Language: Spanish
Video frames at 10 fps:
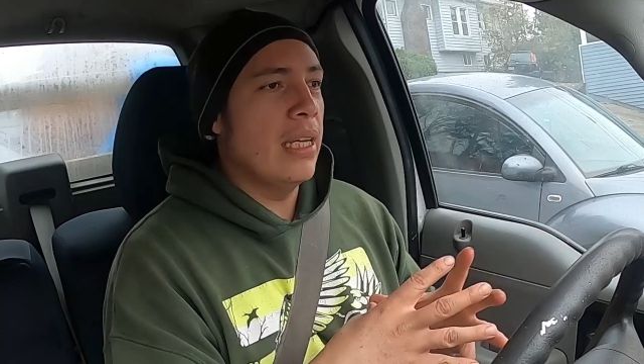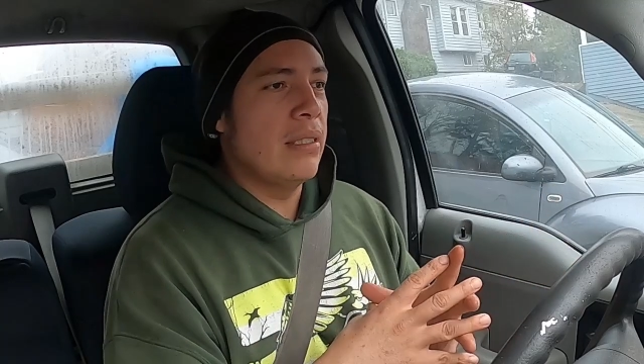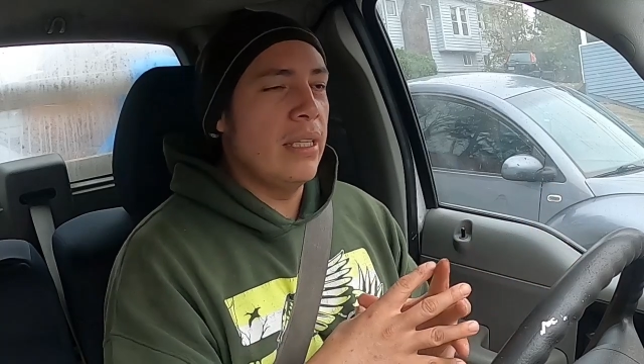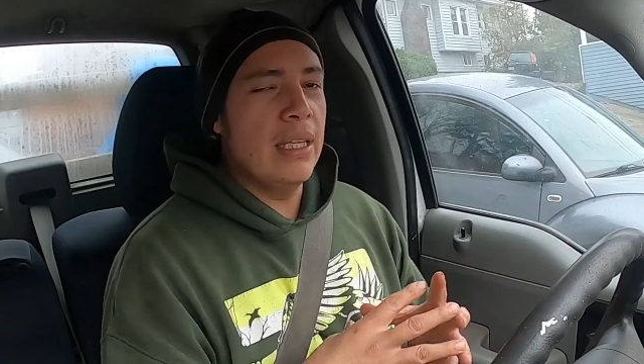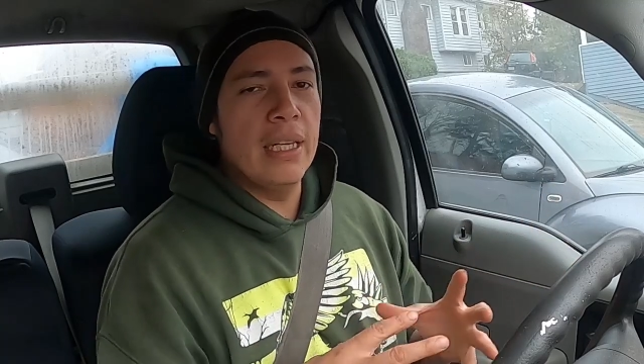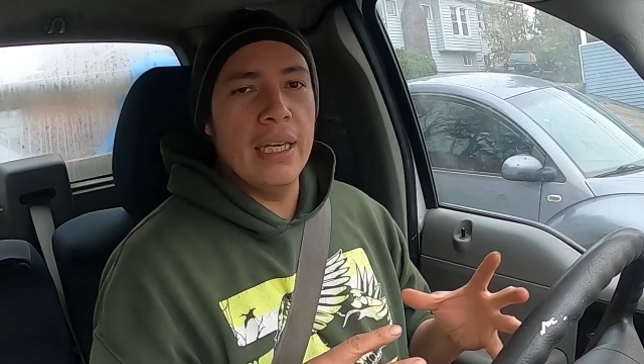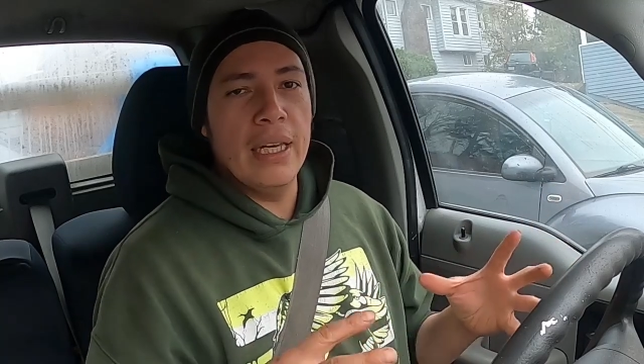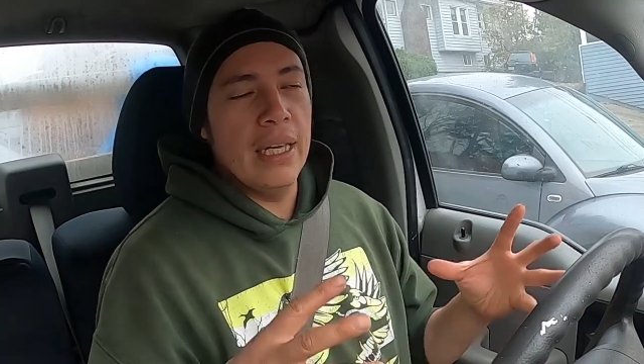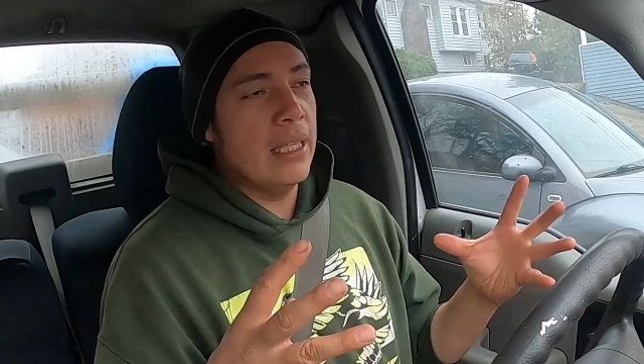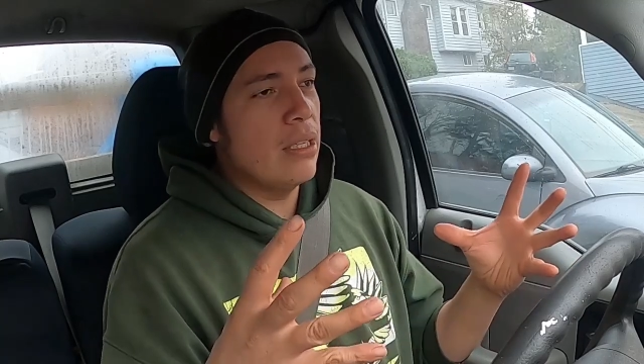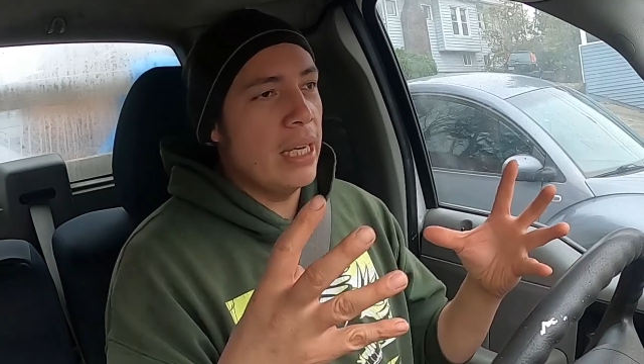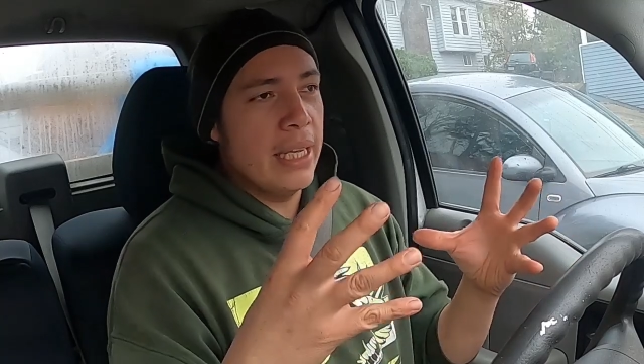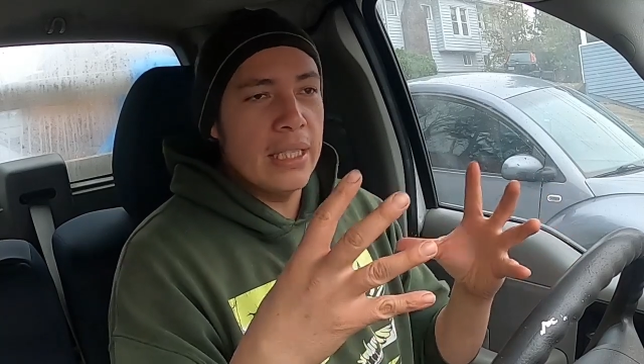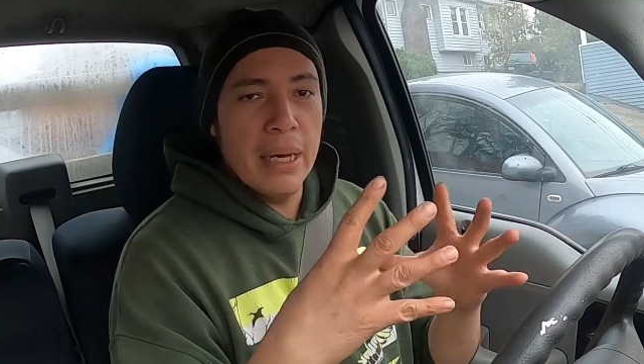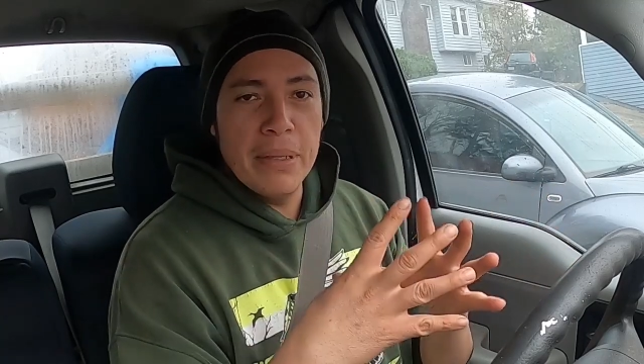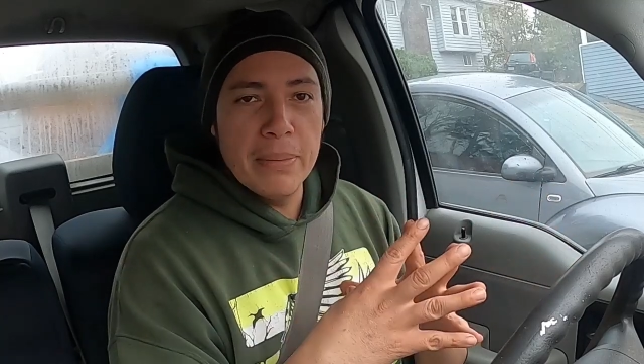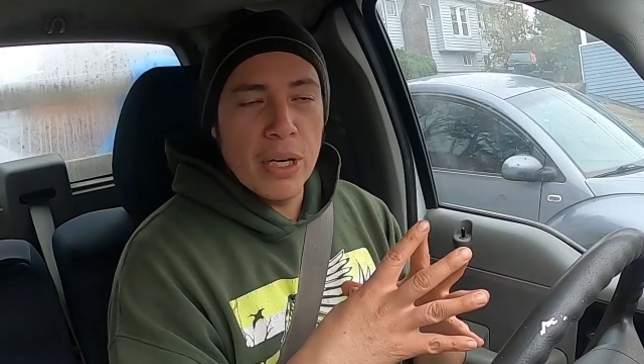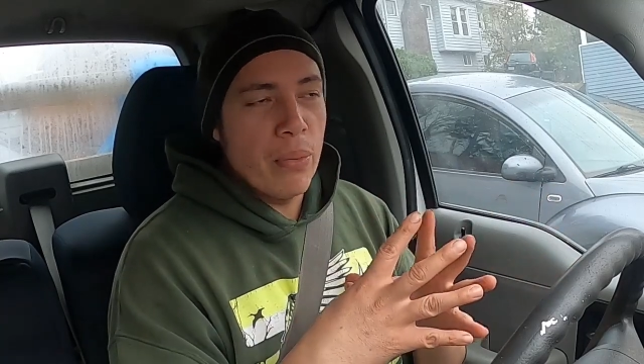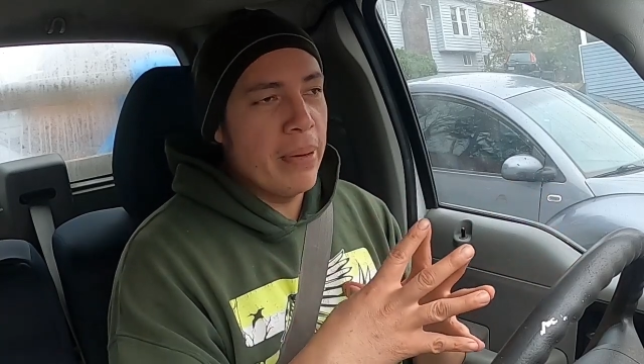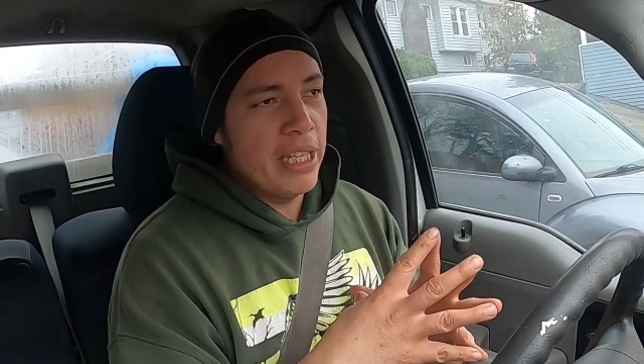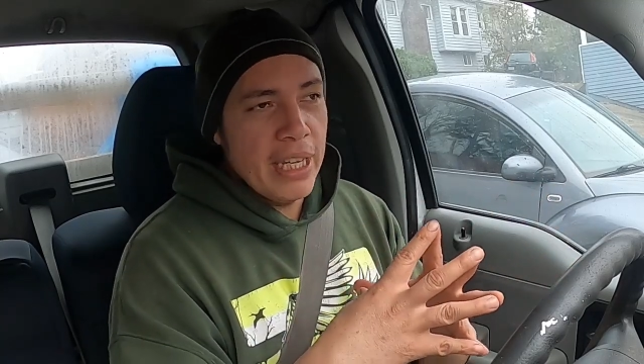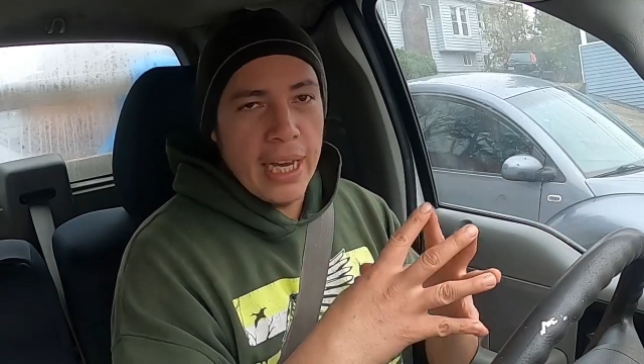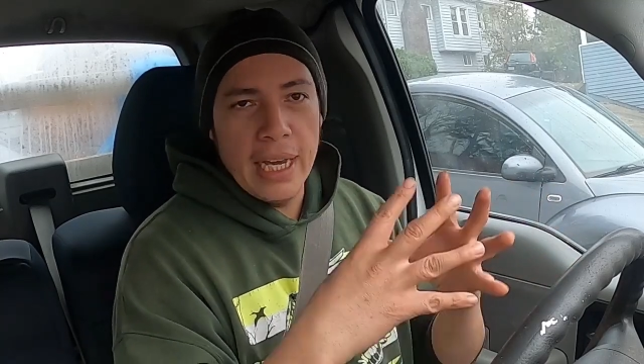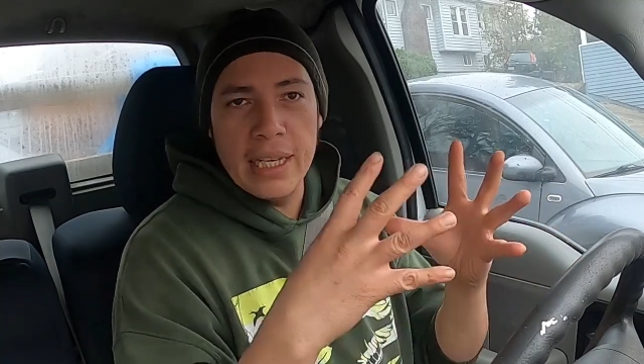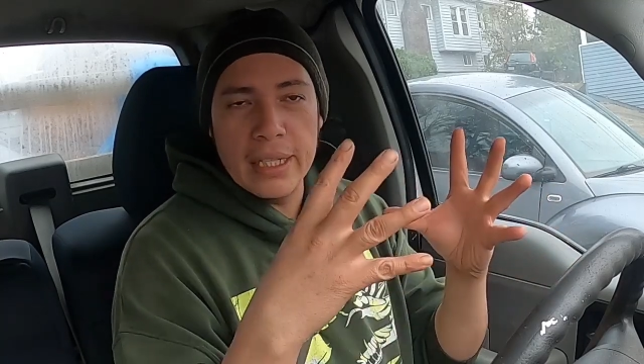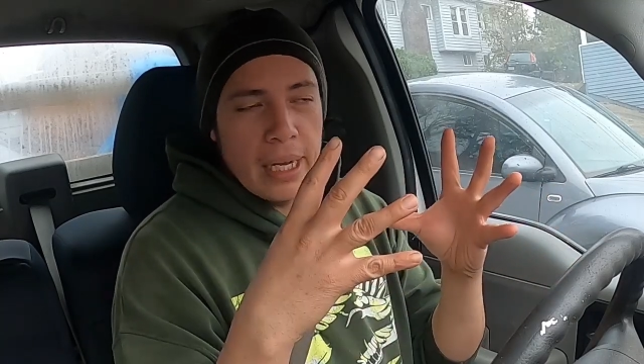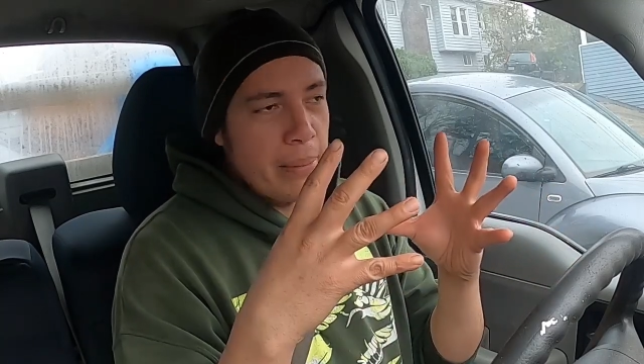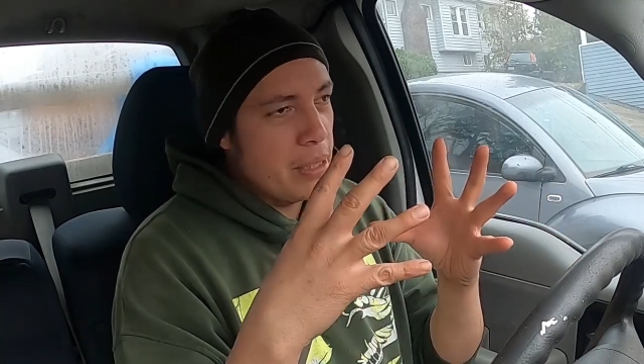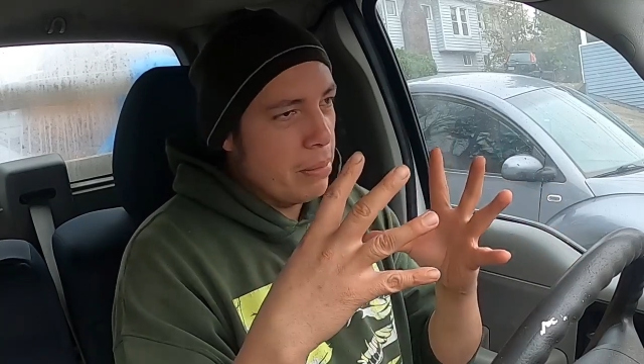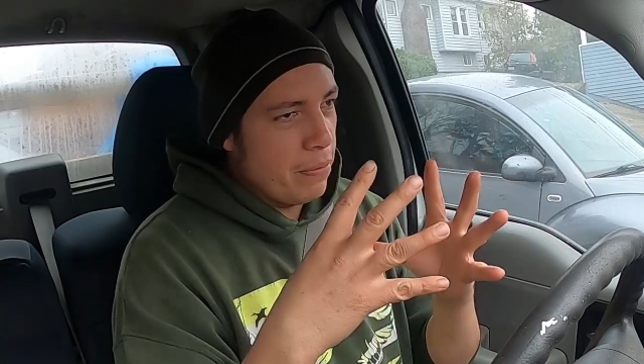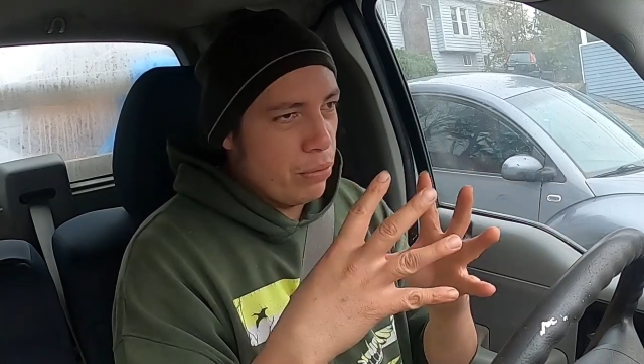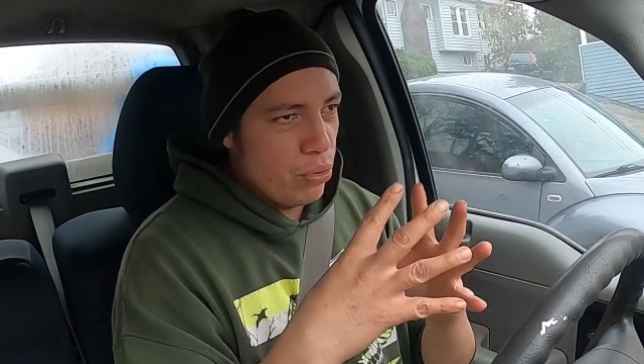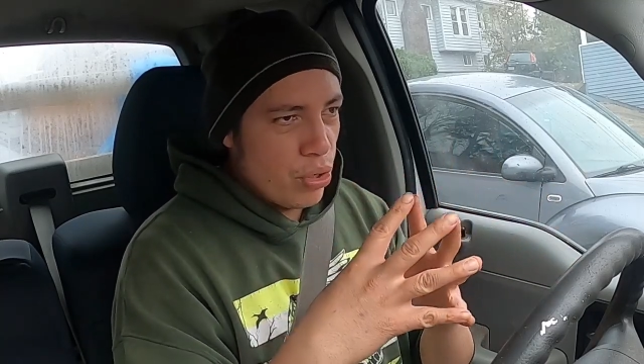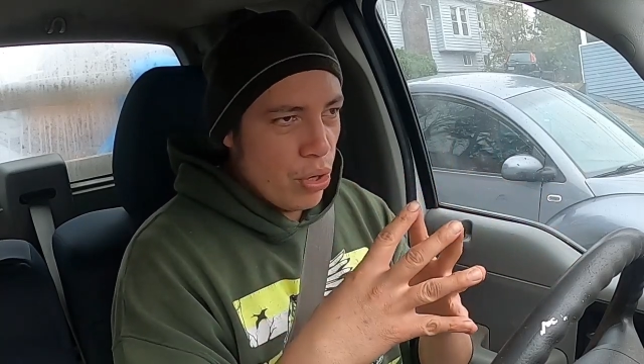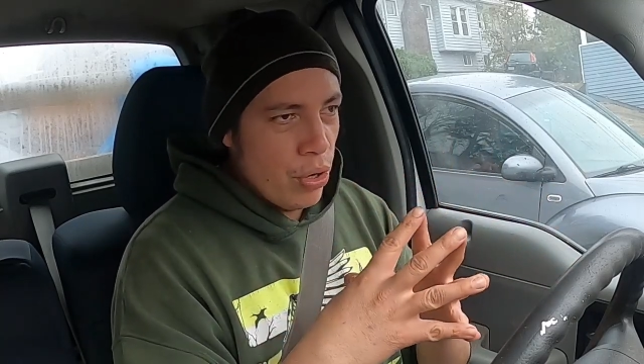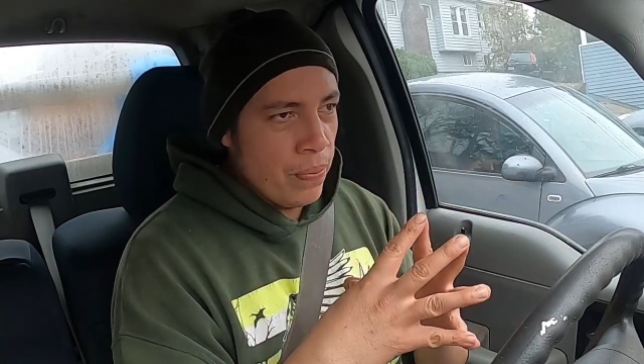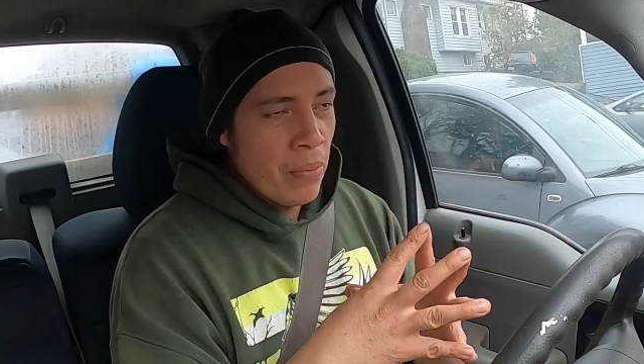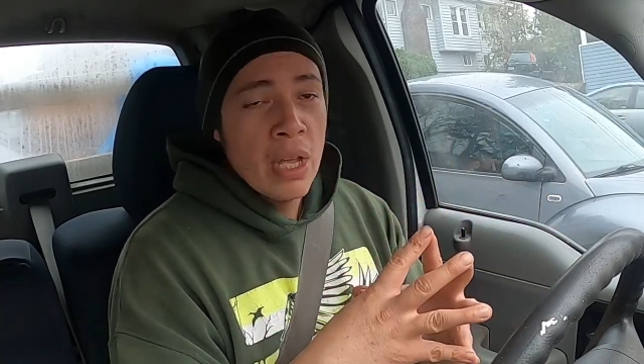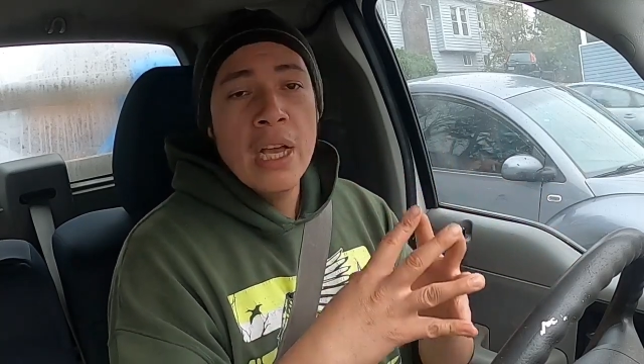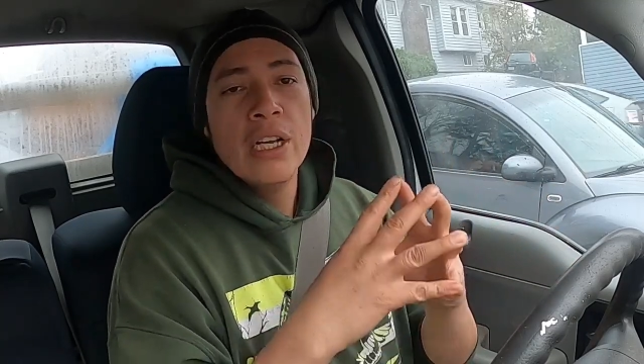Así que es, es la misma compañía, es la misma función,